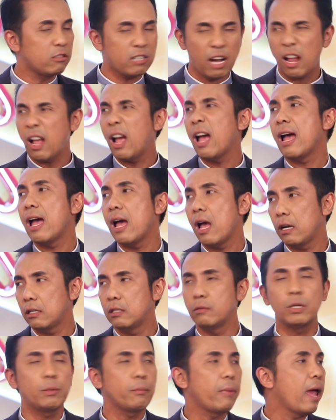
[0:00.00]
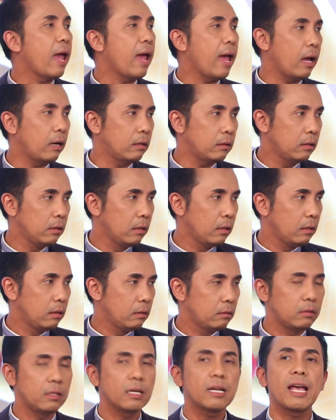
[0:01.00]
ราคาคือมันแพง
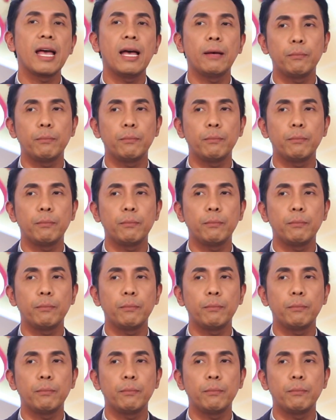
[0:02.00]
นะค